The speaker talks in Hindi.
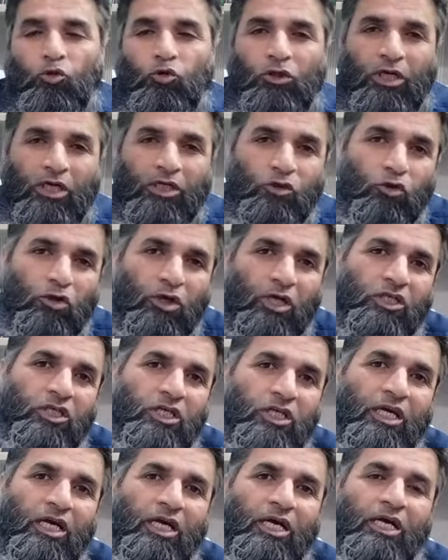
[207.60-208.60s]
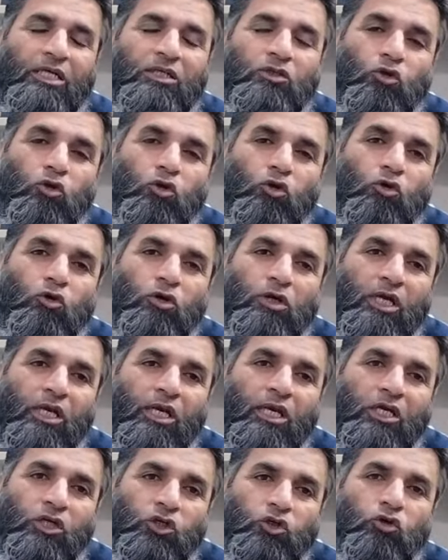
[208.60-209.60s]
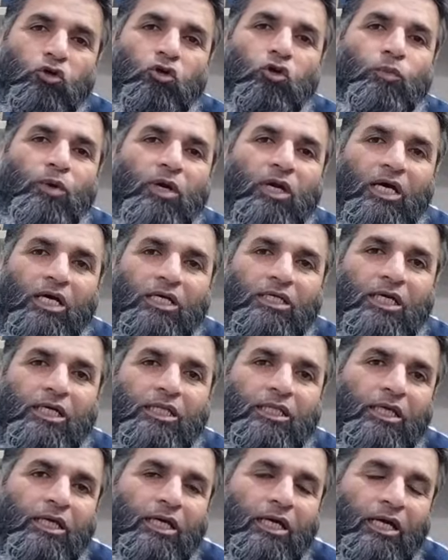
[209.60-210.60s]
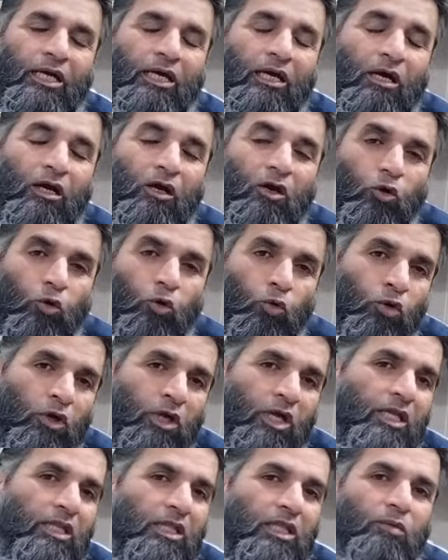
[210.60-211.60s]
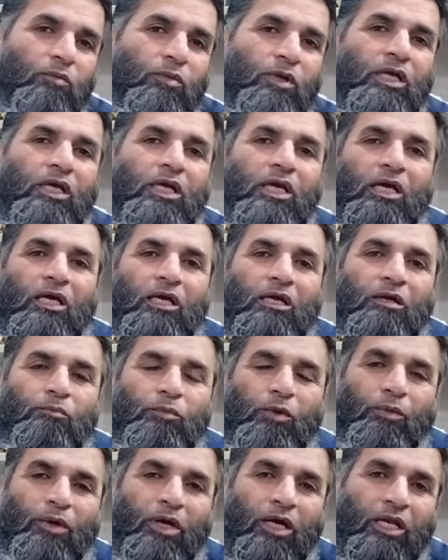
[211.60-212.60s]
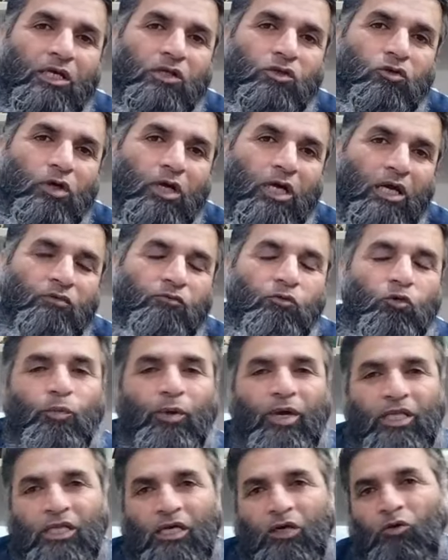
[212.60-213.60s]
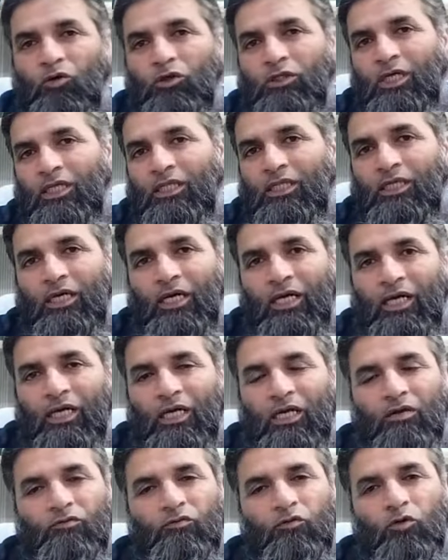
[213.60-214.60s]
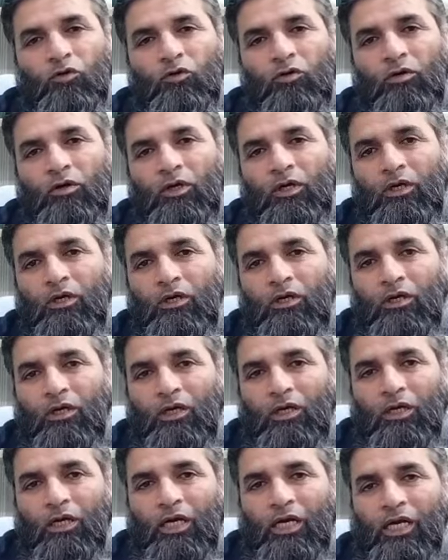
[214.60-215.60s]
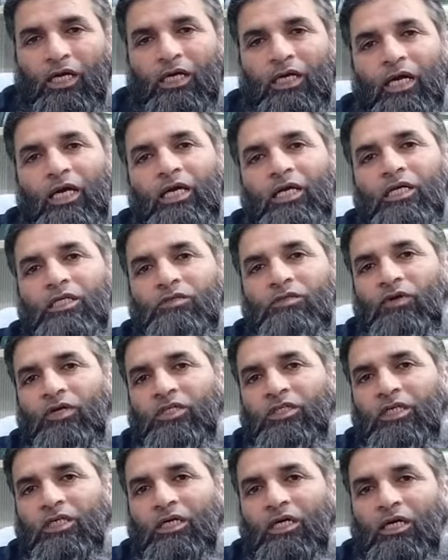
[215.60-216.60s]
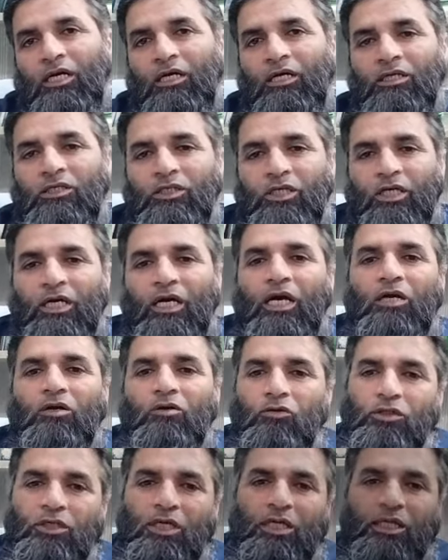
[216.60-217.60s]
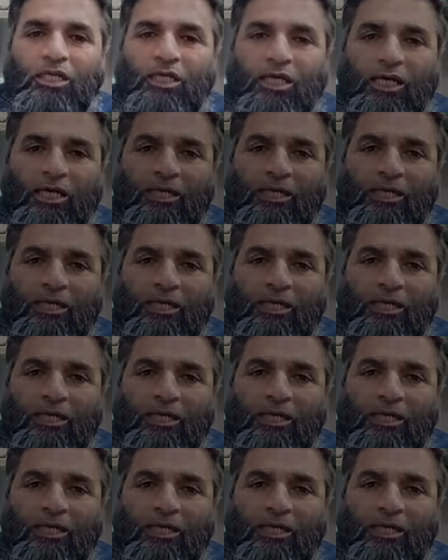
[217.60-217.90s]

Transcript: तो ये जो नशे हैं जो लोग इन नशों के ऊपर लग जाते हैं उनके अंदर भी ये बीमारी जो है वो पैदा हो जाती है कि वो अरेक्टाइल डिस्फंक्शन का शिकार हो जाते